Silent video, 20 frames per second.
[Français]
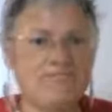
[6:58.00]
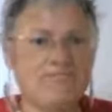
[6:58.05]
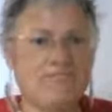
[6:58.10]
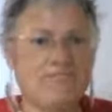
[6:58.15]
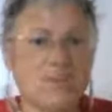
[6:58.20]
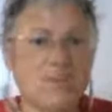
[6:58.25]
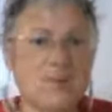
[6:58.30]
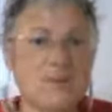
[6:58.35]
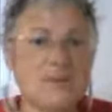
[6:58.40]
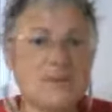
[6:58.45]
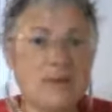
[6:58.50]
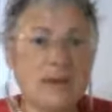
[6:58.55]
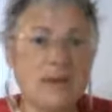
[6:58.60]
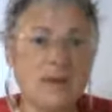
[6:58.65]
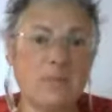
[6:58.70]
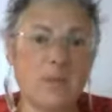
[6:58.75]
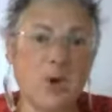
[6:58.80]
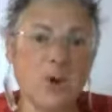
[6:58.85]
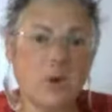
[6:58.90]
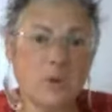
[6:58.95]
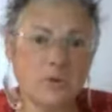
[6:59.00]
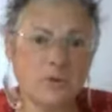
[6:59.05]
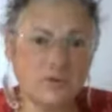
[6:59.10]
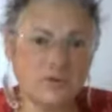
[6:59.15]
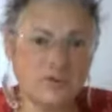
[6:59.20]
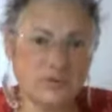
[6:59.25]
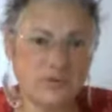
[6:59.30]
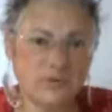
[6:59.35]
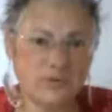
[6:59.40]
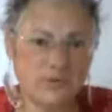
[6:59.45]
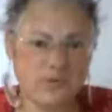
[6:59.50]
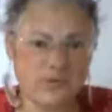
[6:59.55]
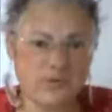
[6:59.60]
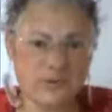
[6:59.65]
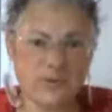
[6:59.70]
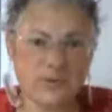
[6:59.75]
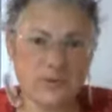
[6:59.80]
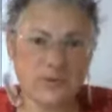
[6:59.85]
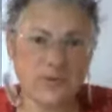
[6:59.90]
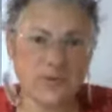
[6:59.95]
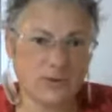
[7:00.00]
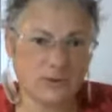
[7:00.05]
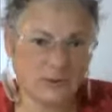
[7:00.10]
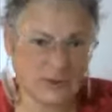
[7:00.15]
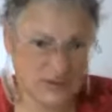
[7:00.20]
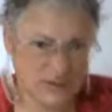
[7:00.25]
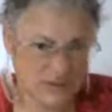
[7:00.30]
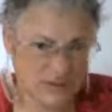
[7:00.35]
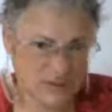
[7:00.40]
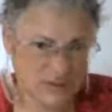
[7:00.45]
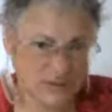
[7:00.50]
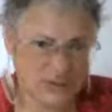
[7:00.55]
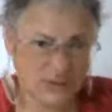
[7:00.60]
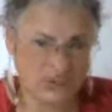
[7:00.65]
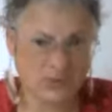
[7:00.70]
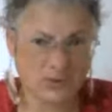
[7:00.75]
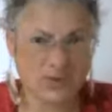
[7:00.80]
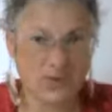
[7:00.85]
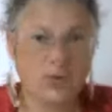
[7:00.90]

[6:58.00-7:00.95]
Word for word: d'autres éléments constitutifs dans notre estime et notre